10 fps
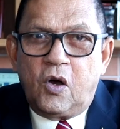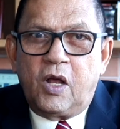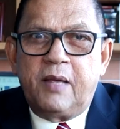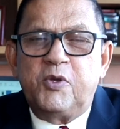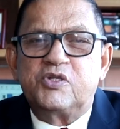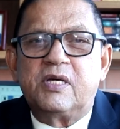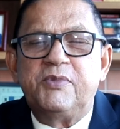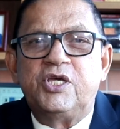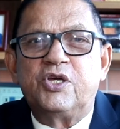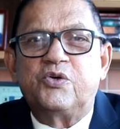Olha, meus
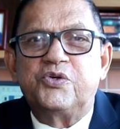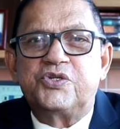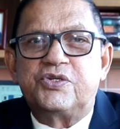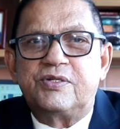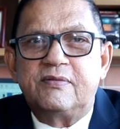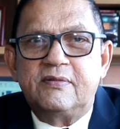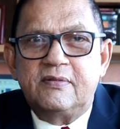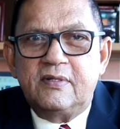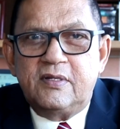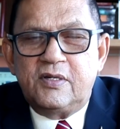amigos,
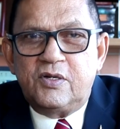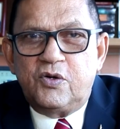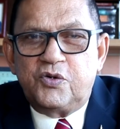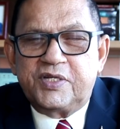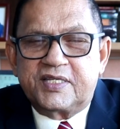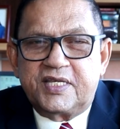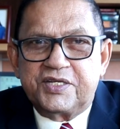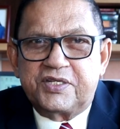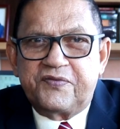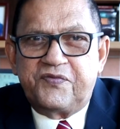hoje é
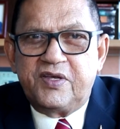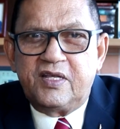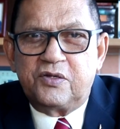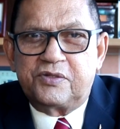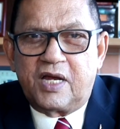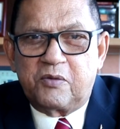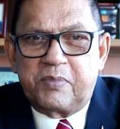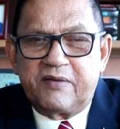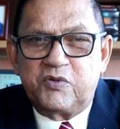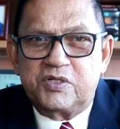sexta-feira, eu trago
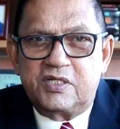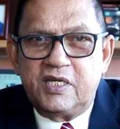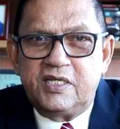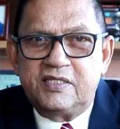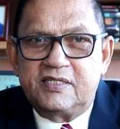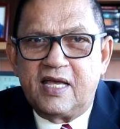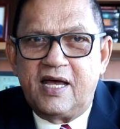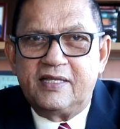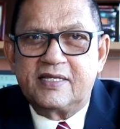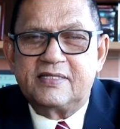para vocês,
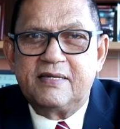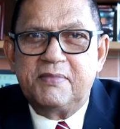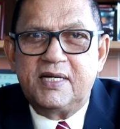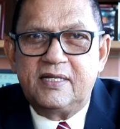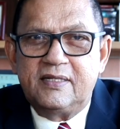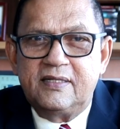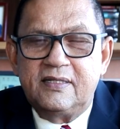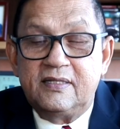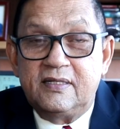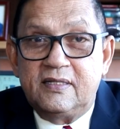encerrando a semana,
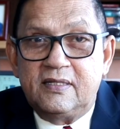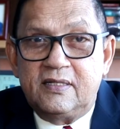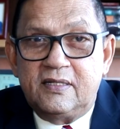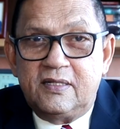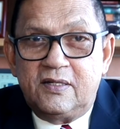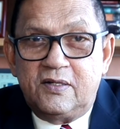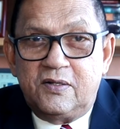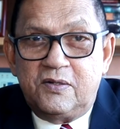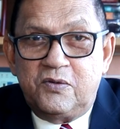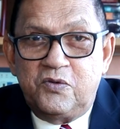
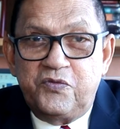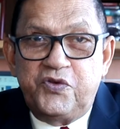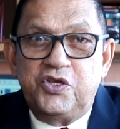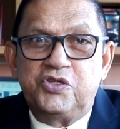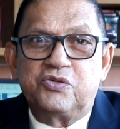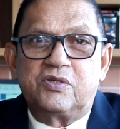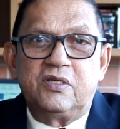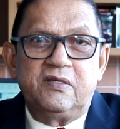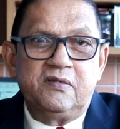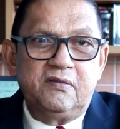um vídeo
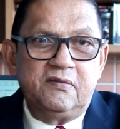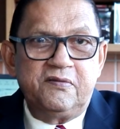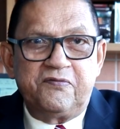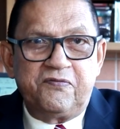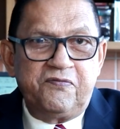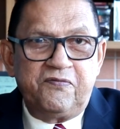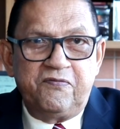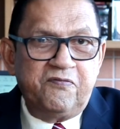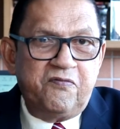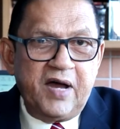que
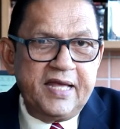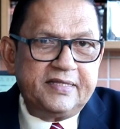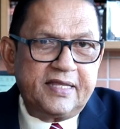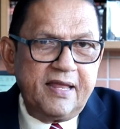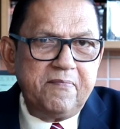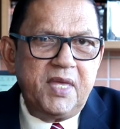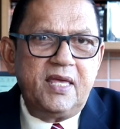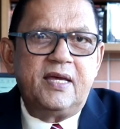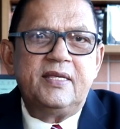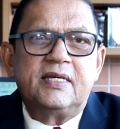vai
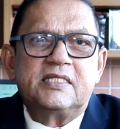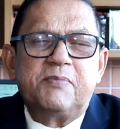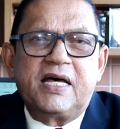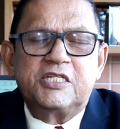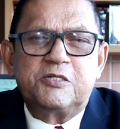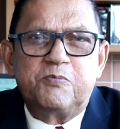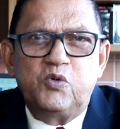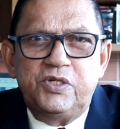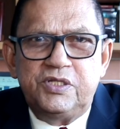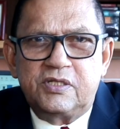tremer aí as bases
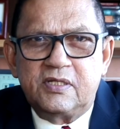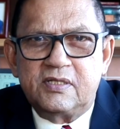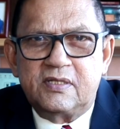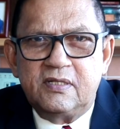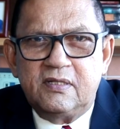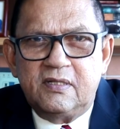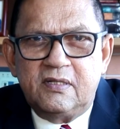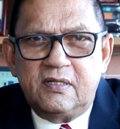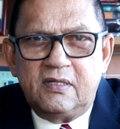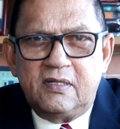políticas
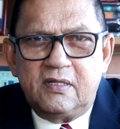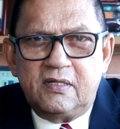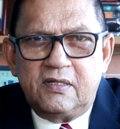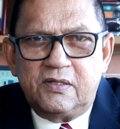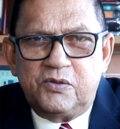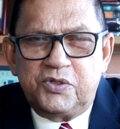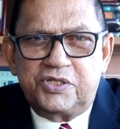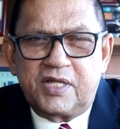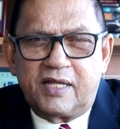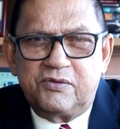do
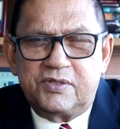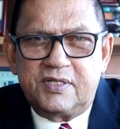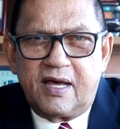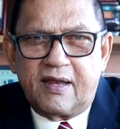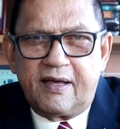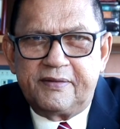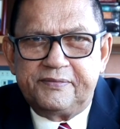estado do Ceará.